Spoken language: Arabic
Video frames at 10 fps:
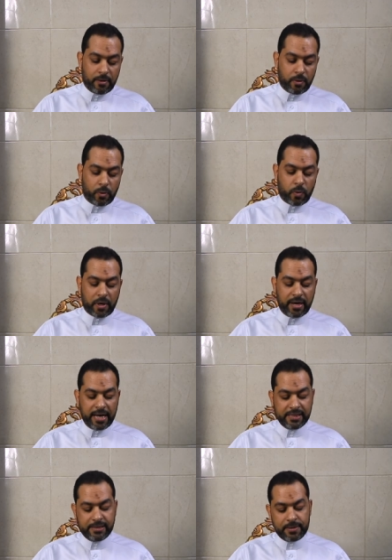ورأى
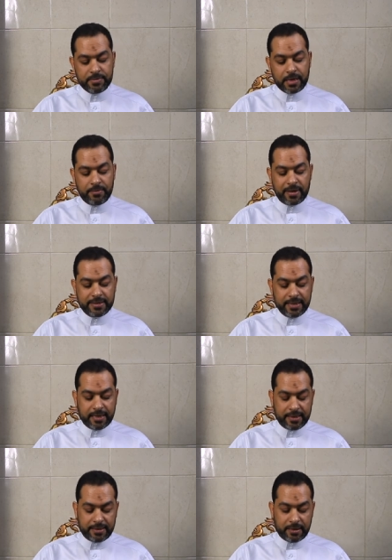الشمس
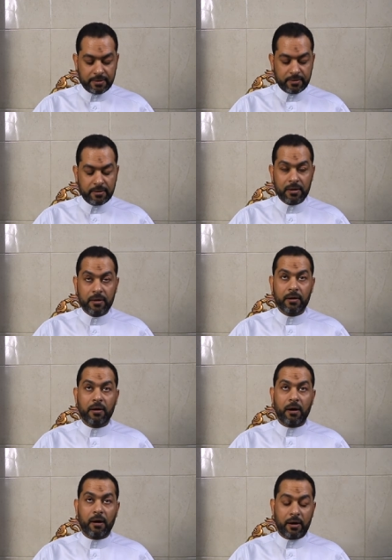بازغة
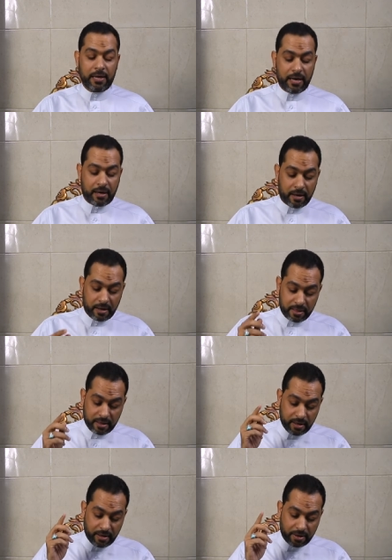قال
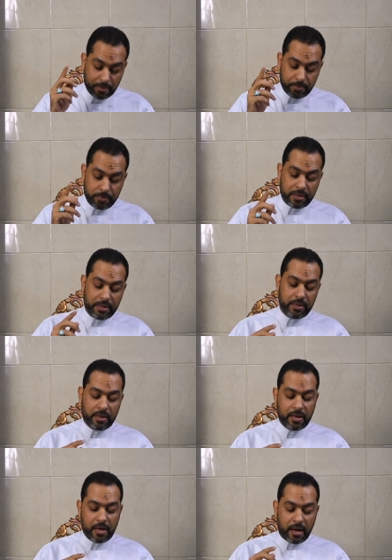هذا ربي
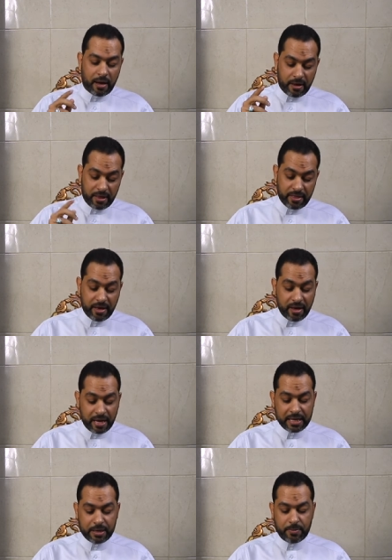هذا
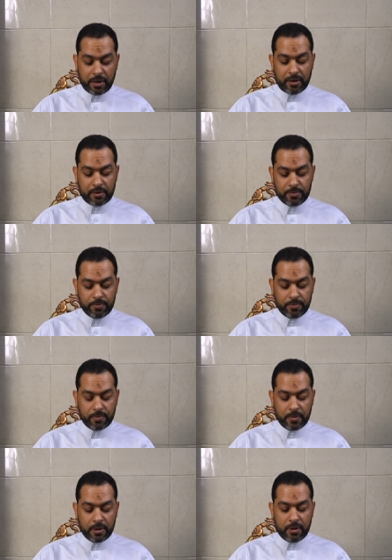أكبر
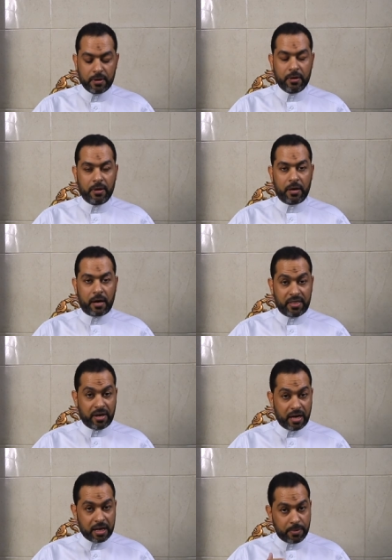
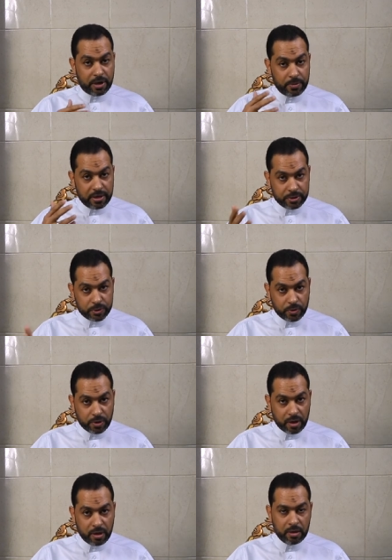هذا أكبر من
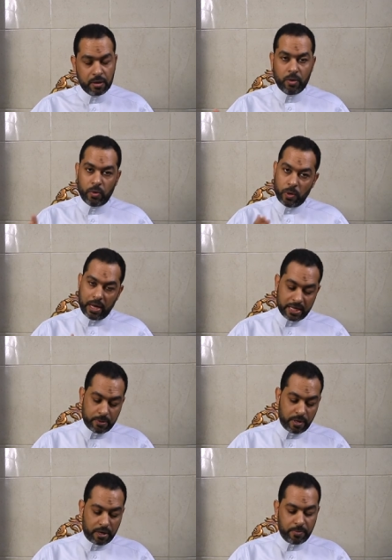الزهرة
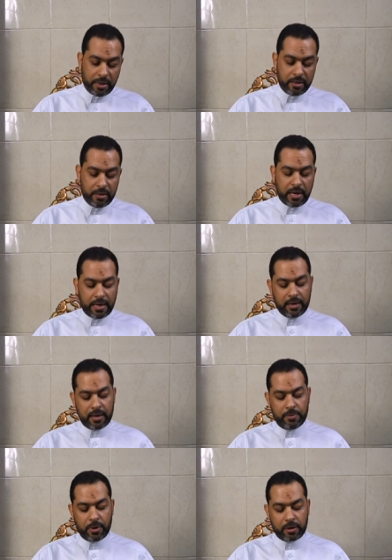وأكبر من
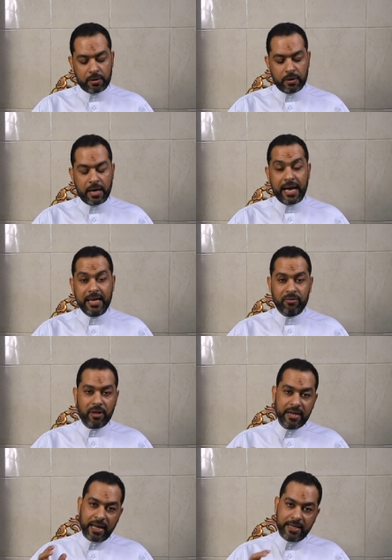القمر
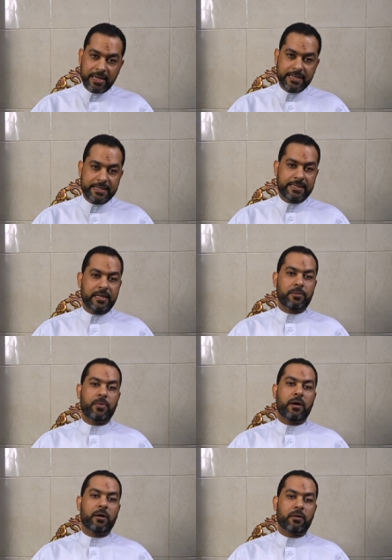أيضا على
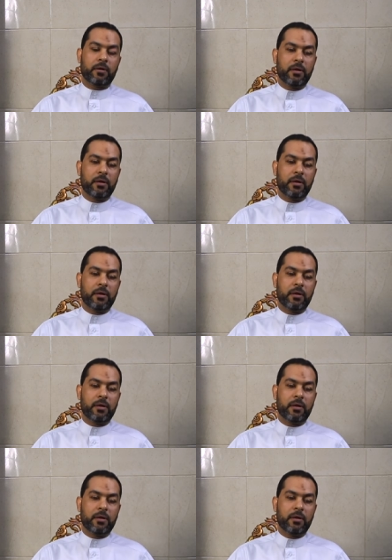الاستخبار